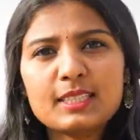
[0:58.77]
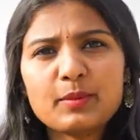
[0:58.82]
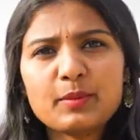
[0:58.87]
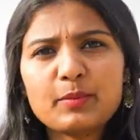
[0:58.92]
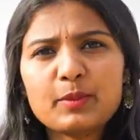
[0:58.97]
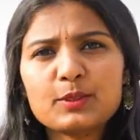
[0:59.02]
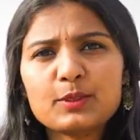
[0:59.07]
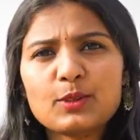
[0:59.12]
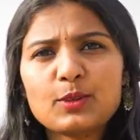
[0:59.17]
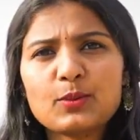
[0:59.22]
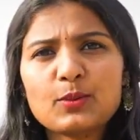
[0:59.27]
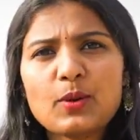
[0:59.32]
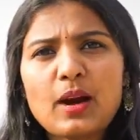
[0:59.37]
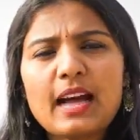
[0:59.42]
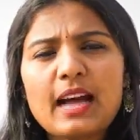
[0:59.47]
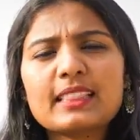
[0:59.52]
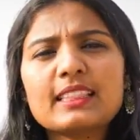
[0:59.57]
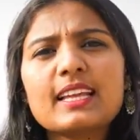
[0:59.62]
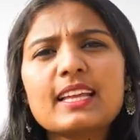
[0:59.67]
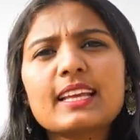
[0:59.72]
దంపతులు
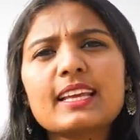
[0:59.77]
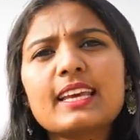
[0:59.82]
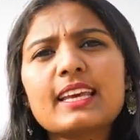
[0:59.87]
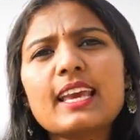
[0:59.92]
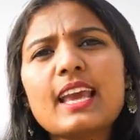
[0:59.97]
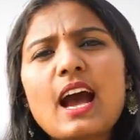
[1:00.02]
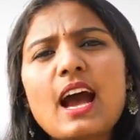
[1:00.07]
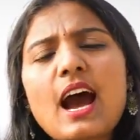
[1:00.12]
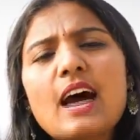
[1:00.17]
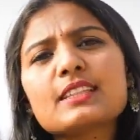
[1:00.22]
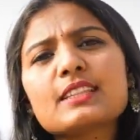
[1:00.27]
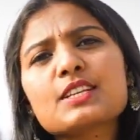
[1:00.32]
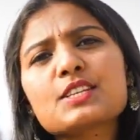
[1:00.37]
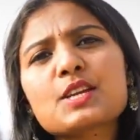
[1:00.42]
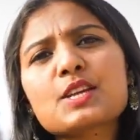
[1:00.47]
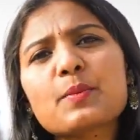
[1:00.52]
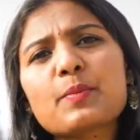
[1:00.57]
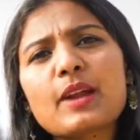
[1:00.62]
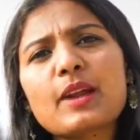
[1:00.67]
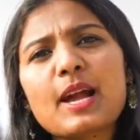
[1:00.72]
అందరికీ
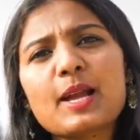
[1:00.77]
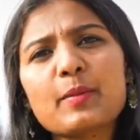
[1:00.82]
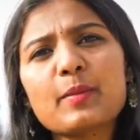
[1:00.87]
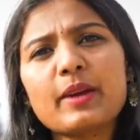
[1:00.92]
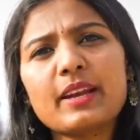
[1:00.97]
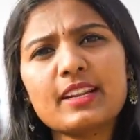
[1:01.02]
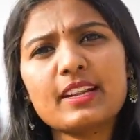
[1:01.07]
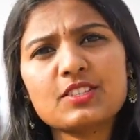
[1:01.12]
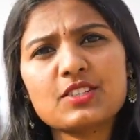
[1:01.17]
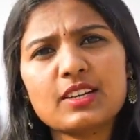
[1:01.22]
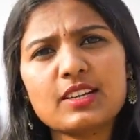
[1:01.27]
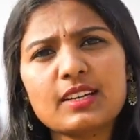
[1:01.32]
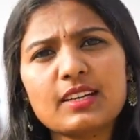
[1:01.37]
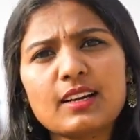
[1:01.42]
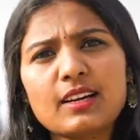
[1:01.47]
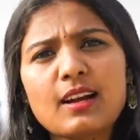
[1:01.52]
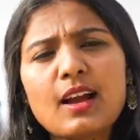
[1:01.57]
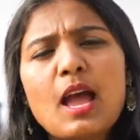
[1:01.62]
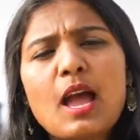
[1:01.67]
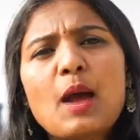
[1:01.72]
ఆదర్శప్రాయమైన జంట
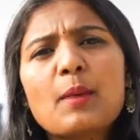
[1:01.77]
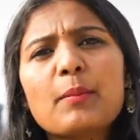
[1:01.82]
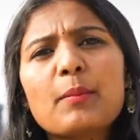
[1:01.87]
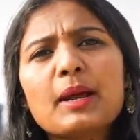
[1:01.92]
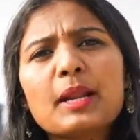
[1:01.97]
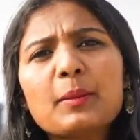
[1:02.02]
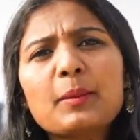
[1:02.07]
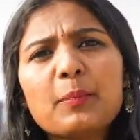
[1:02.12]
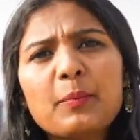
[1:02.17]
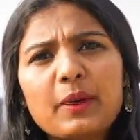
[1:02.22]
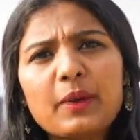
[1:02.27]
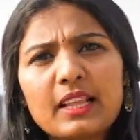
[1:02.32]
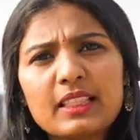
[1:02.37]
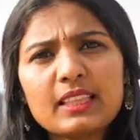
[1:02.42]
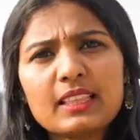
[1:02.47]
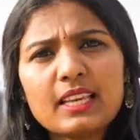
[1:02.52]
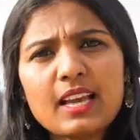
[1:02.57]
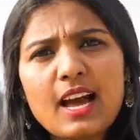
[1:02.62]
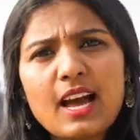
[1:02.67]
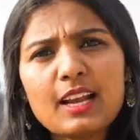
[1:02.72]
మనం
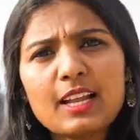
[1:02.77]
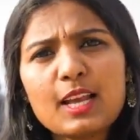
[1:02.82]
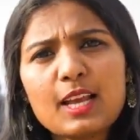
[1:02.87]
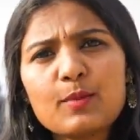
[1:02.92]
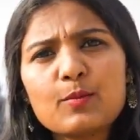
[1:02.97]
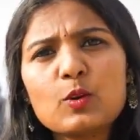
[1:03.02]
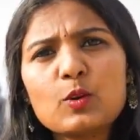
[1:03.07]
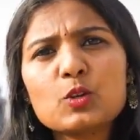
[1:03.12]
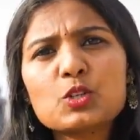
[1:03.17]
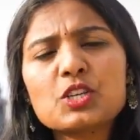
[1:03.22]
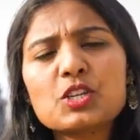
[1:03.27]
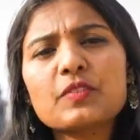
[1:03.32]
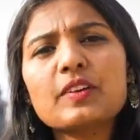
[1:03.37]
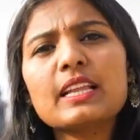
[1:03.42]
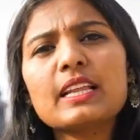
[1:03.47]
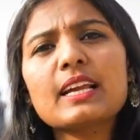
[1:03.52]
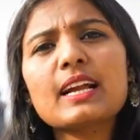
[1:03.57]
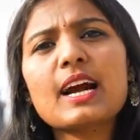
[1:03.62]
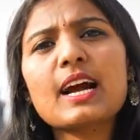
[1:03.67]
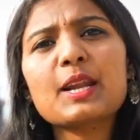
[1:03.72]
ప్రతి ఆలయంలో
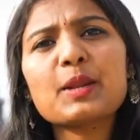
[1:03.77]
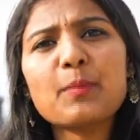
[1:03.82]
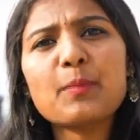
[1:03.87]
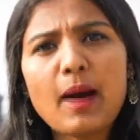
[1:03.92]
శివలింగాన్ని